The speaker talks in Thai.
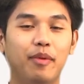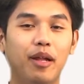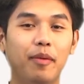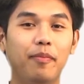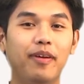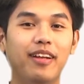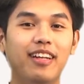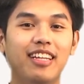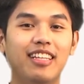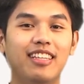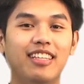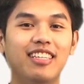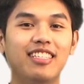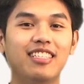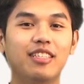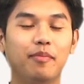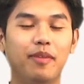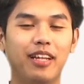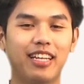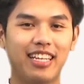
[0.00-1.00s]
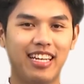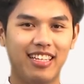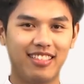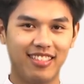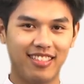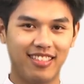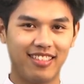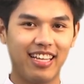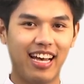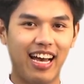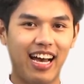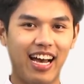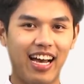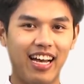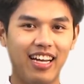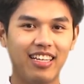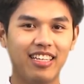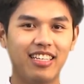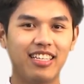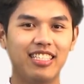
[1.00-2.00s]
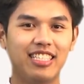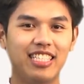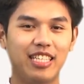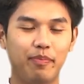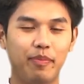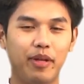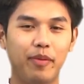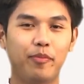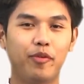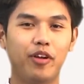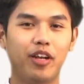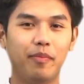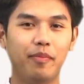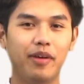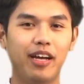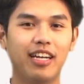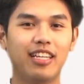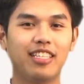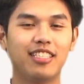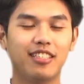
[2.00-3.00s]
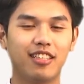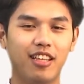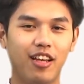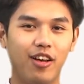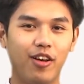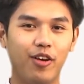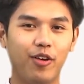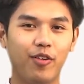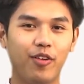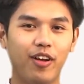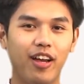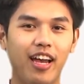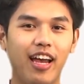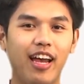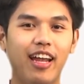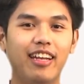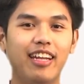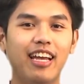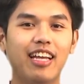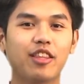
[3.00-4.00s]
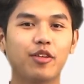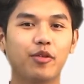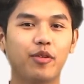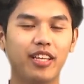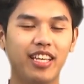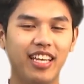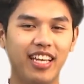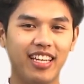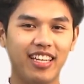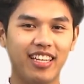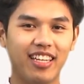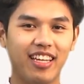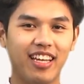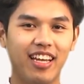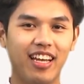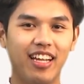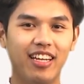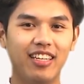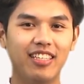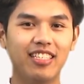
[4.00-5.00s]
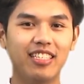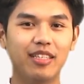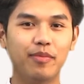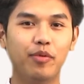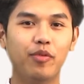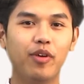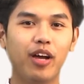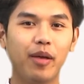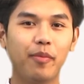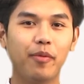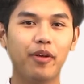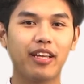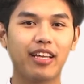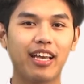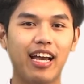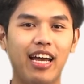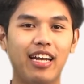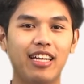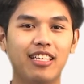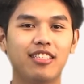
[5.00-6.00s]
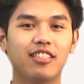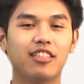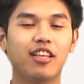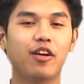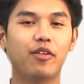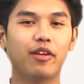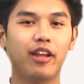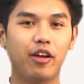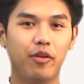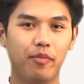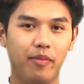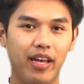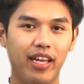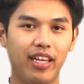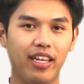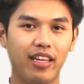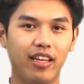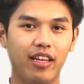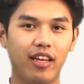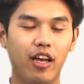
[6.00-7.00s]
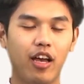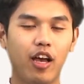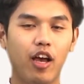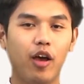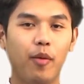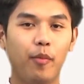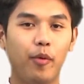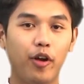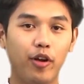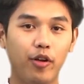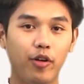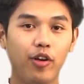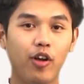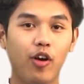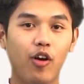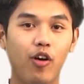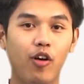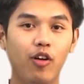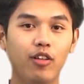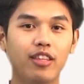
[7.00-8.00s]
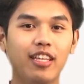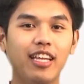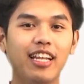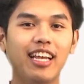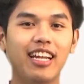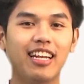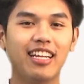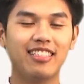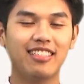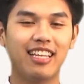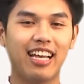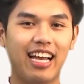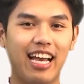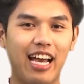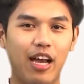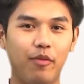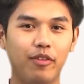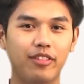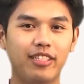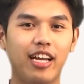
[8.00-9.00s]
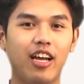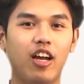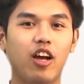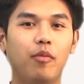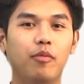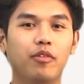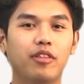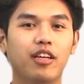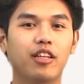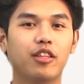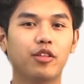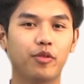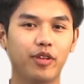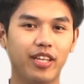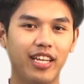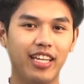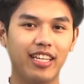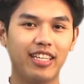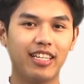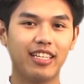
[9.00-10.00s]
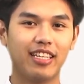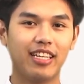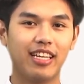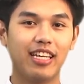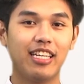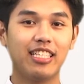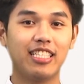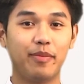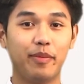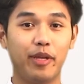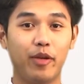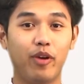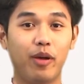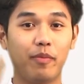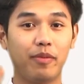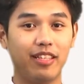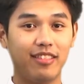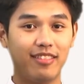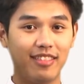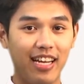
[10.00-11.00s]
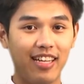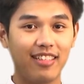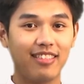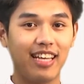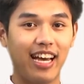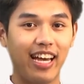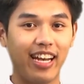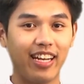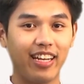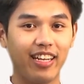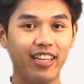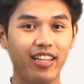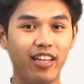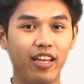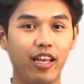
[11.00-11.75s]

สำหรับบัณฑิตที่สำเร็จการศึกษา จะเป็นพลเมืองดิจิทัล นักธุรกิจ หรือผู้ให้บริการดิจิทัลแนวใหม่ราะน้องๆ ที่เรียนในสาขาวิชาคอมพิวเตอร์ธุรกิจ จะมีความคิดสร้างสรรค์